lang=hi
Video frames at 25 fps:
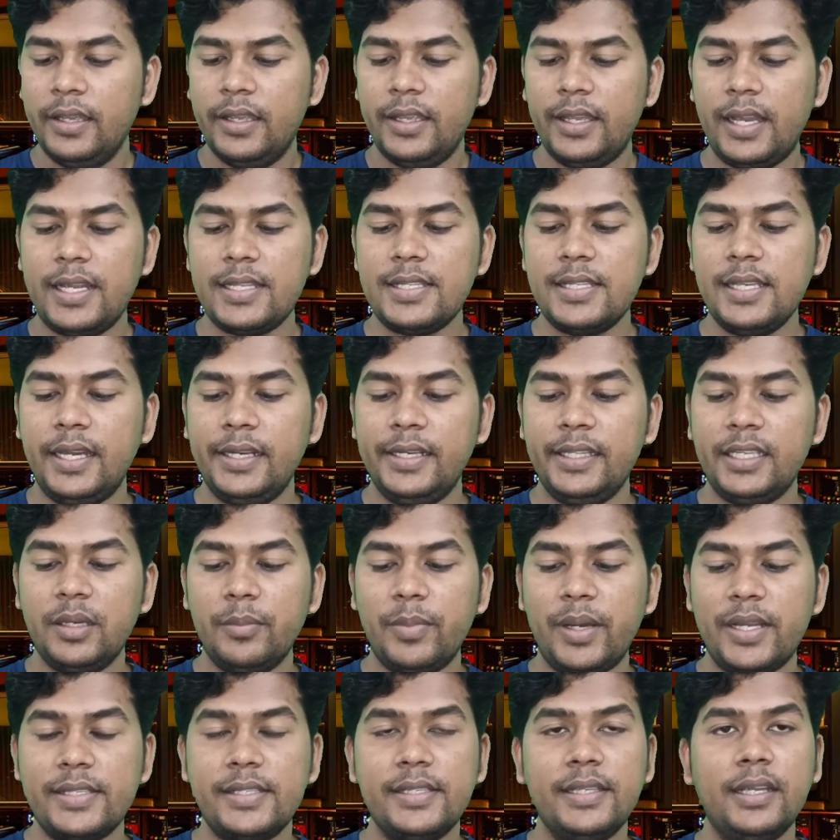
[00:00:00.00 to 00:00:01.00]
यहाँ से आने के
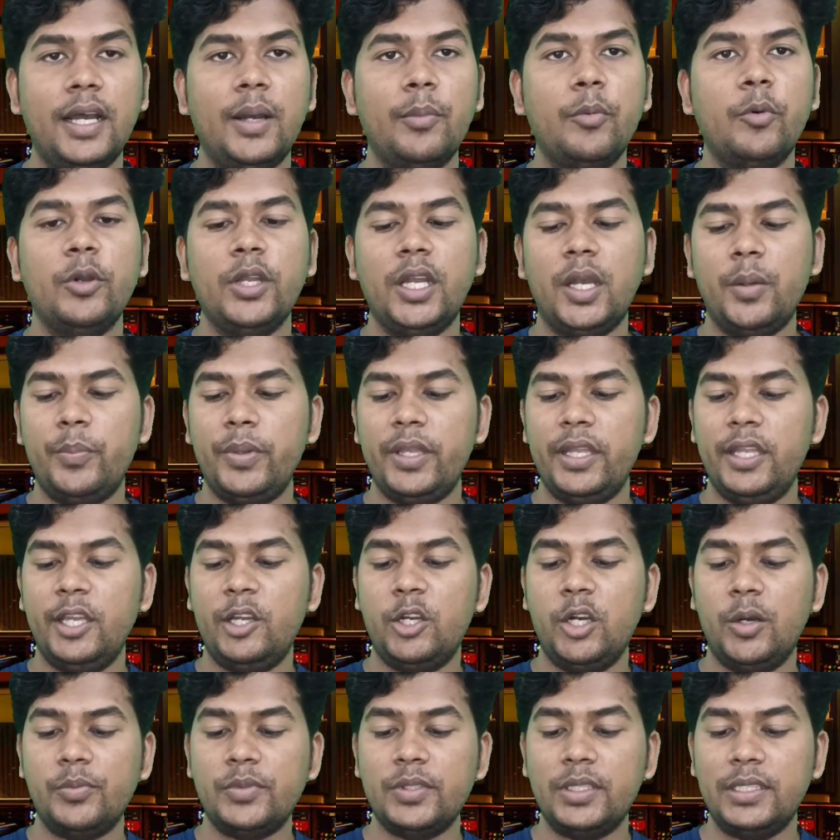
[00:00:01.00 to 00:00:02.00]
बाद से आपको यहाँ पे
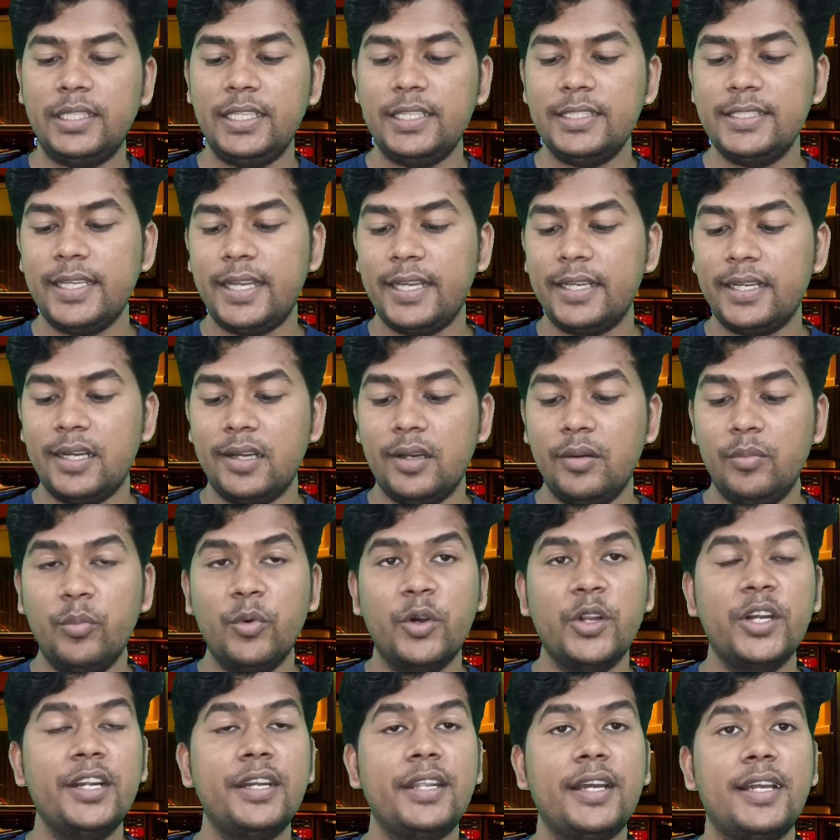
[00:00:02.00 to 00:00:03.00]
एक ऑप्शन दिख जाएगा
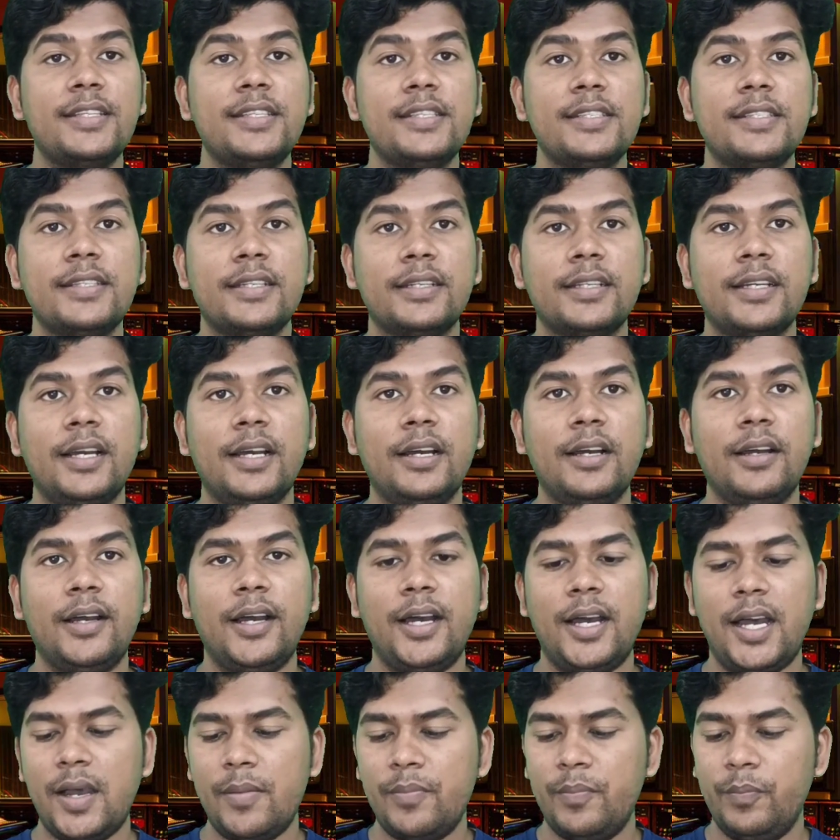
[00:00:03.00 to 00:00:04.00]
मोनिटाइजेशन का
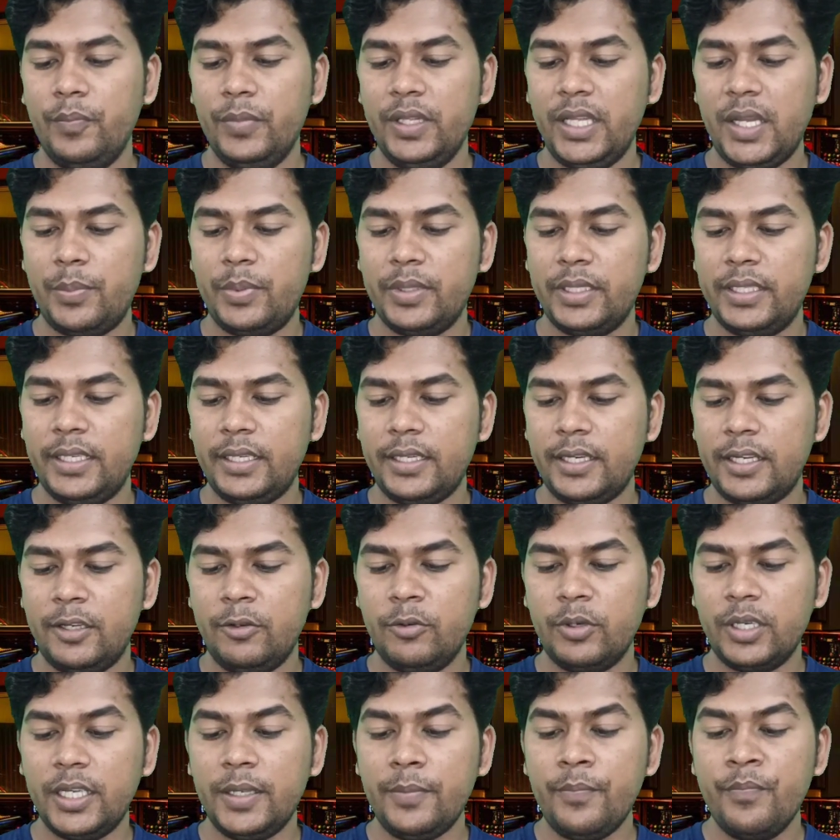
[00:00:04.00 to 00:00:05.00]
आप यहाँ पे देख रहे
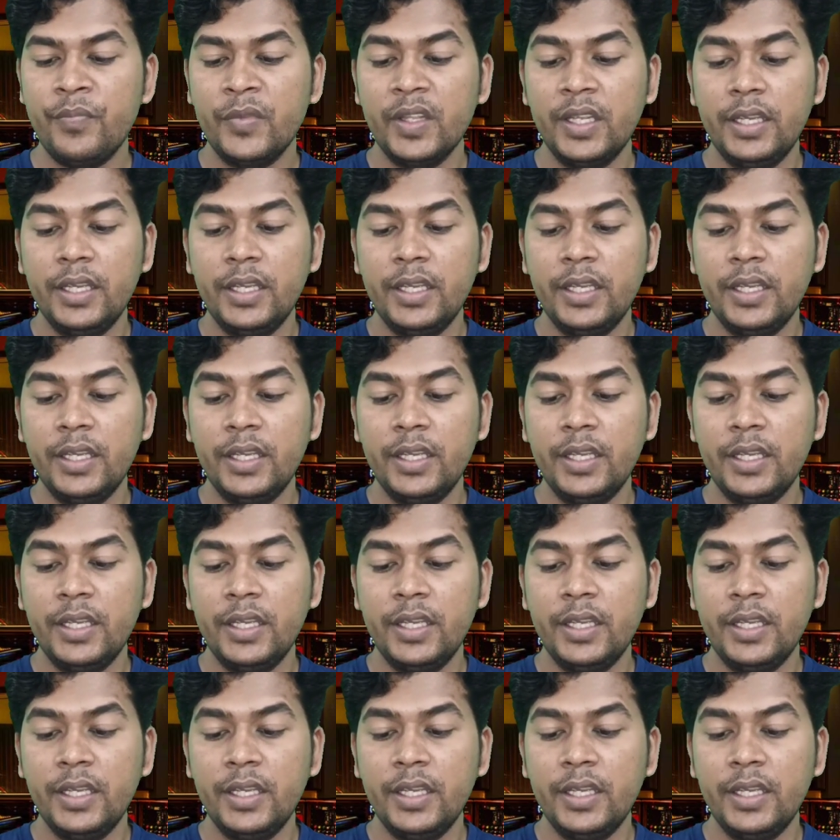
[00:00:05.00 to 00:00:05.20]
होंगे